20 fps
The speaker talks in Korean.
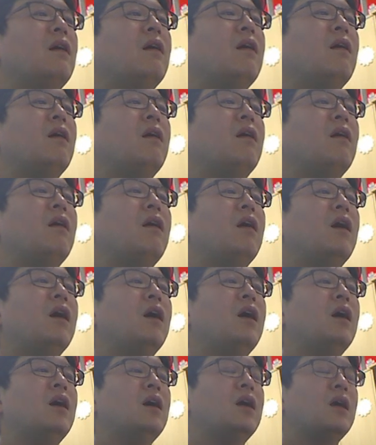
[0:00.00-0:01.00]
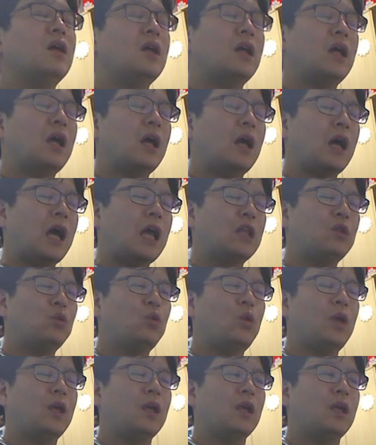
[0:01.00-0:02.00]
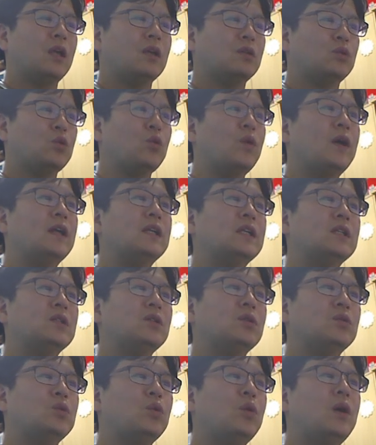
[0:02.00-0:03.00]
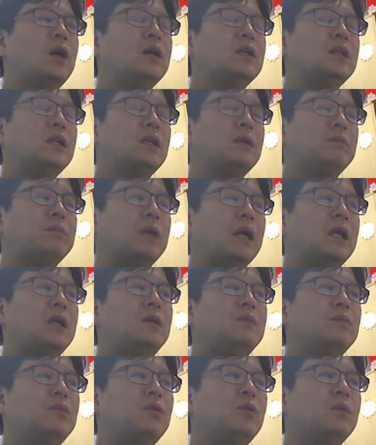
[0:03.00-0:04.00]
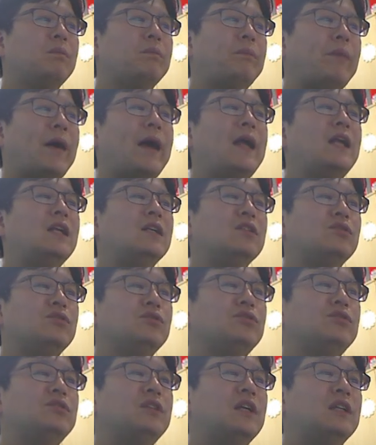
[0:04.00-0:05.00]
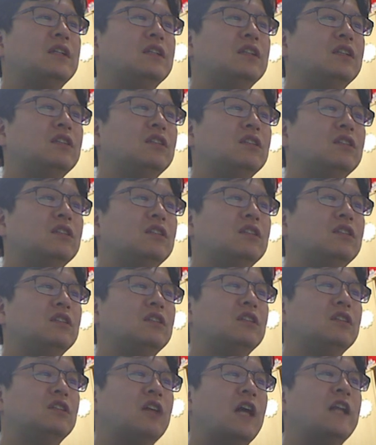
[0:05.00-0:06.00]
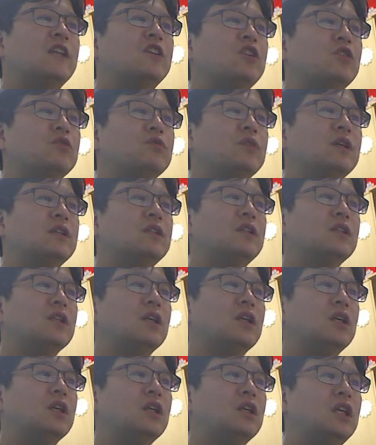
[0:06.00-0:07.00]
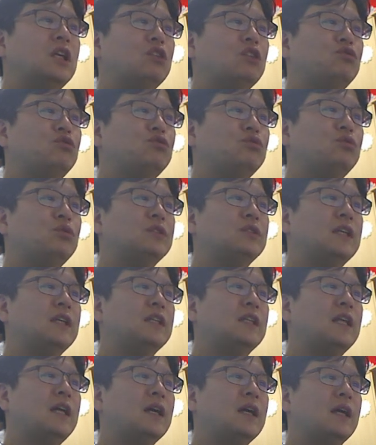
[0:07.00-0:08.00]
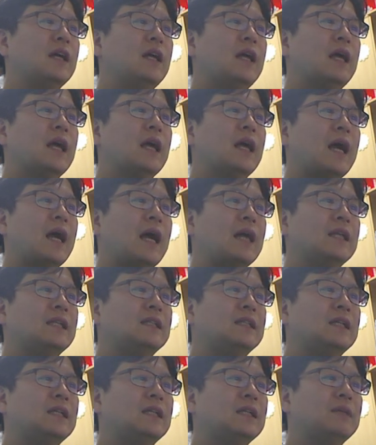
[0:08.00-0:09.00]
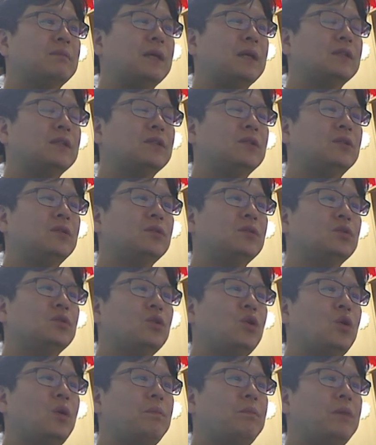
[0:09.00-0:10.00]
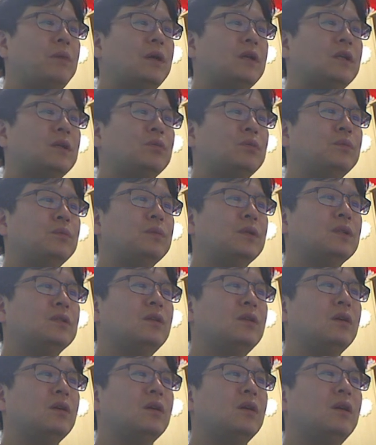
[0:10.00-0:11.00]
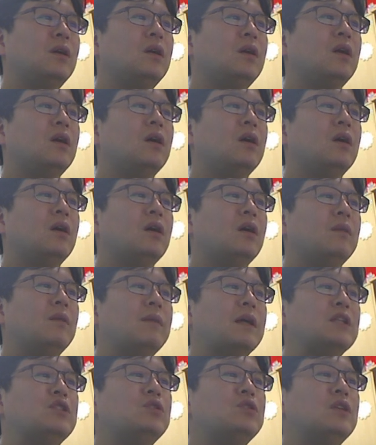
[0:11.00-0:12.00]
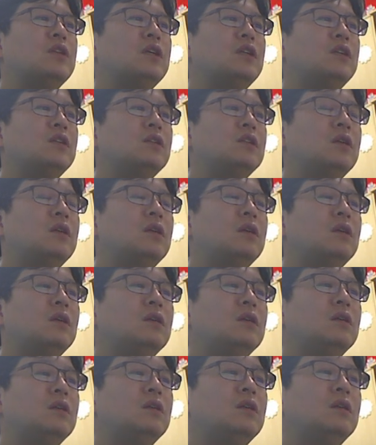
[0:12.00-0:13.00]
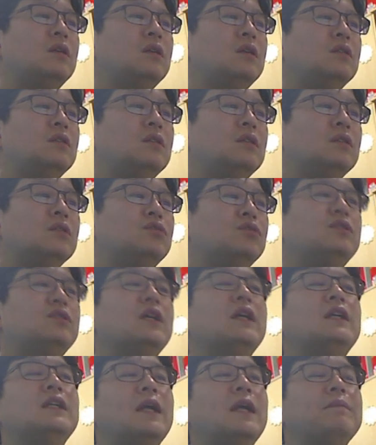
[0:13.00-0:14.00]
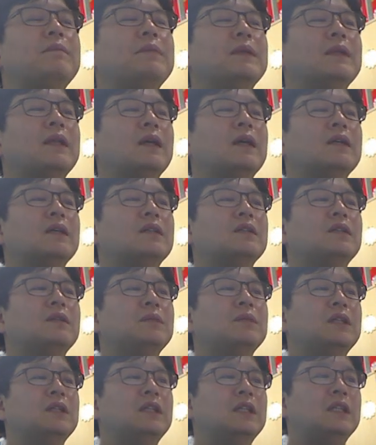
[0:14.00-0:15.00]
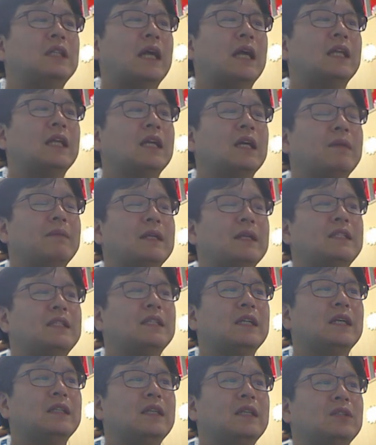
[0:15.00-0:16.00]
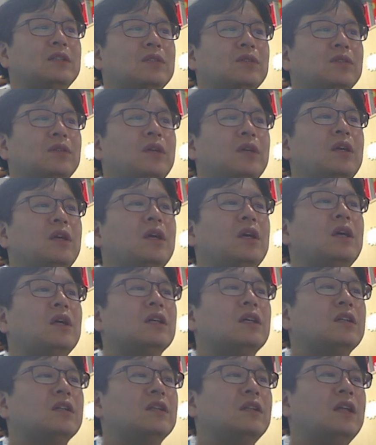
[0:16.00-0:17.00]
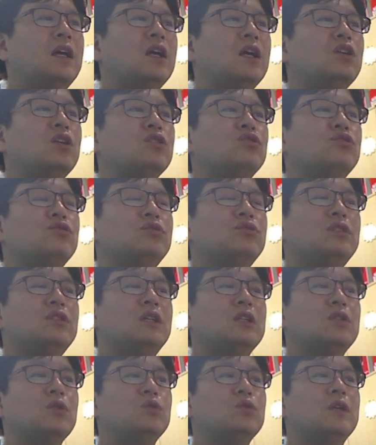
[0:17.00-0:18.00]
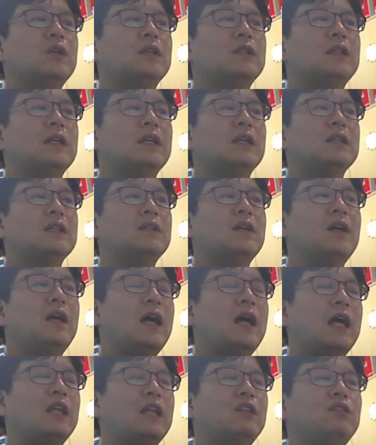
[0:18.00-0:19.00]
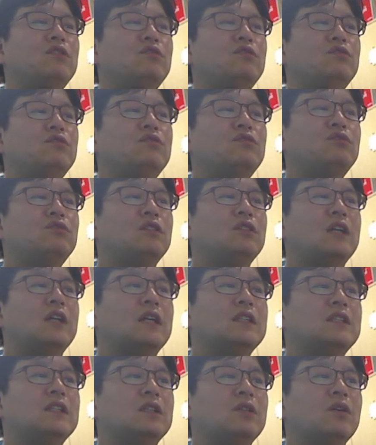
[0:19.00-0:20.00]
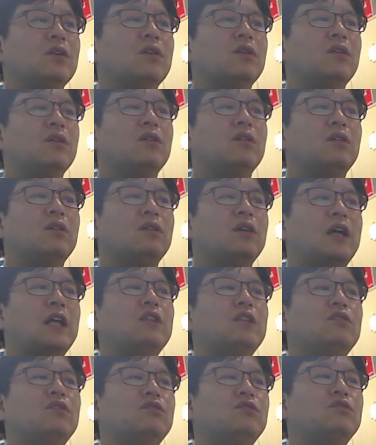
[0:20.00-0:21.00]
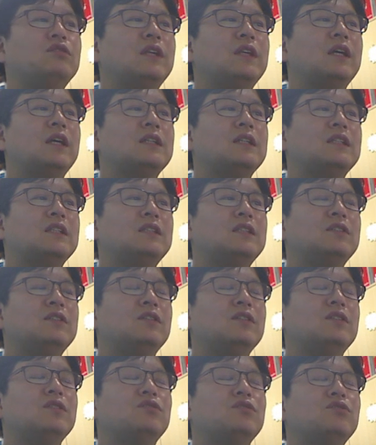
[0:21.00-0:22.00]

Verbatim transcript: 어, 하퇴, 종아리죠. 종아리, 발목, 발 수술한 할 경우에는 이두 곳에다 가느다란 바늘로 초음파를 보면서 어, 마취제를 음, 주사를 합니다. 그러면 이 다리가 마취가 되죠. 그러나 수술의 종류에 따라서 한두 가지 더 한두 세 가지 신경을